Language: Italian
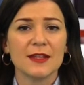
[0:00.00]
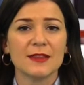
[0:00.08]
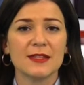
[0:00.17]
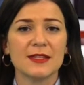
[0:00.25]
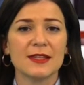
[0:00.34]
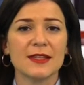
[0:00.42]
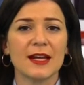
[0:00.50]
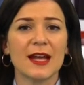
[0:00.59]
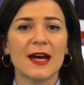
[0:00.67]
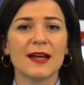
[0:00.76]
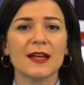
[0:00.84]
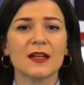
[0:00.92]
di
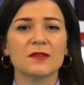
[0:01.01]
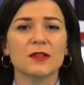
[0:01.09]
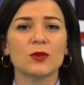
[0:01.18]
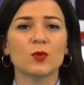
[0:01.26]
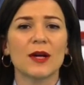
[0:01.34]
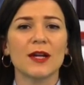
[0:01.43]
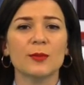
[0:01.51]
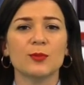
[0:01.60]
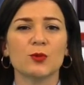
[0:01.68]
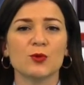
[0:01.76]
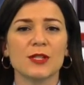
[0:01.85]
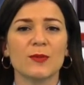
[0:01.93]
segnalare eventuali
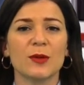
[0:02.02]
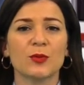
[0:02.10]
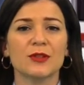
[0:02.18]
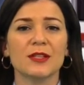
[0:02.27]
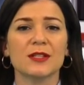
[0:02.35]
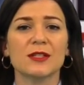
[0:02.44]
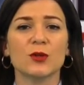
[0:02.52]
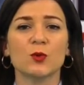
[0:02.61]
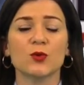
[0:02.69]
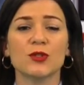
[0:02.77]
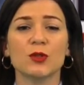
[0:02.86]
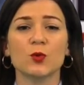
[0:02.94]
abusi per potersi
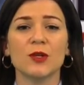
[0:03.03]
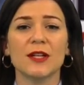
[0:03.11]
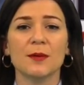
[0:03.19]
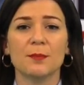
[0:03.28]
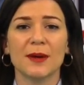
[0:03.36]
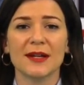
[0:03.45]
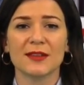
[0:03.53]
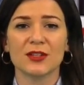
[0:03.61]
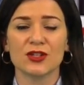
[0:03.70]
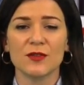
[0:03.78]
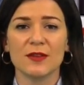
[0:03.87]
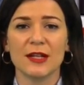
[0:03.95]
costituire
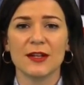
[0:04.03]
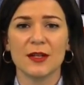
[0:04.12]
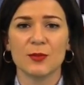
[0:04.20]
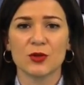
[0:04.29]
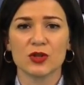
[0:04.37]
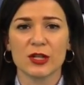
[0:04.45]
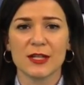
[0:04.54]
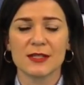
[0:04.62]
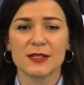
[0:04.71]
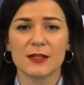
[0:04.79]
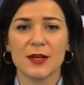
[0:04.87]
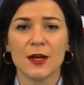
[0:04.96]
parte civile nei
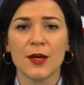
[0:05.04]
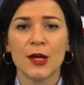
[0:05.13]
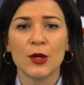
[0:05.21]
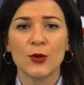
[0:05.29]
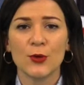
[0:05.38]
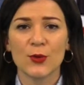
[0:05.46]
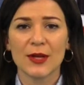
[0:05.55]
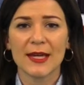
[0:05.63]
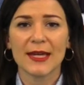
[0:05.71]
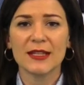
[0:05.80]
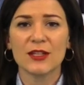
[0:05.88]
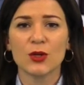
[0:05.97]
processi,
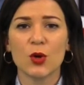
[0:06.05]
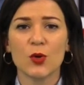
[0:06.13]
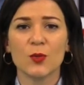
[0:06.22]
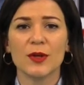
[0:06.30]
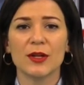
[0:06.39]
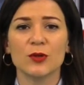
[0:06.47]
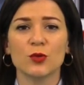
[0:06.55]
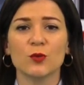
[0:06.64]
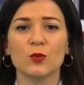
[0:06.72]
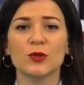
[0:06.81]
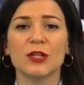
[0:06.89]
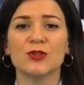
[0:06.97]
nonché di compiere i
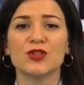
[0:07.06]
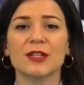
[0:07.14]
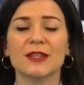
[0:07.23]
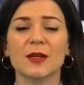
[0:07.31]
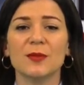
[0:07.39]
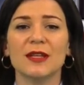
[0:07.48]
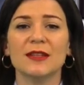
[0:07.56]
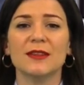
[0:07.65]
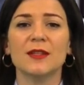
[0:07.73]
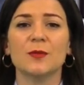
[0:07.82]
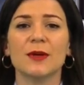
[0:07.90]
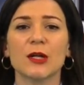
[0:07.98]
dovuti
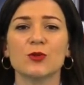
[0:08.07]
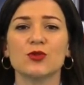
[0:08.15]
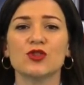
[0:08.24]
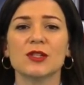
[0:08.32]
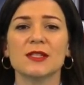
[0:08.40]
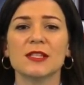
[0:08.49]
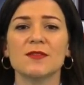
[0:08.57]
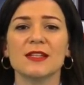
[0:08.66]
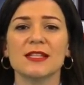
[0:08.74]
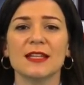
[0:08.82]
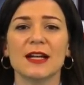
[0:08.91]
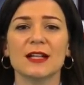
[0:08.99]
accertamenti per le successive
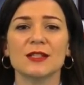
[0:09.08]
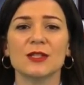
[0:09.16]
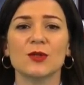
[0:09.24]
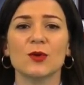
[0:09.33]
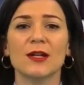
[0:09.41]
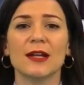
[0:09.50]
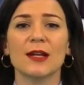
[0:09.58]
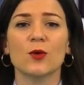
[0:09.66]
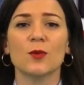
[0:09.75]
segnalazioni alle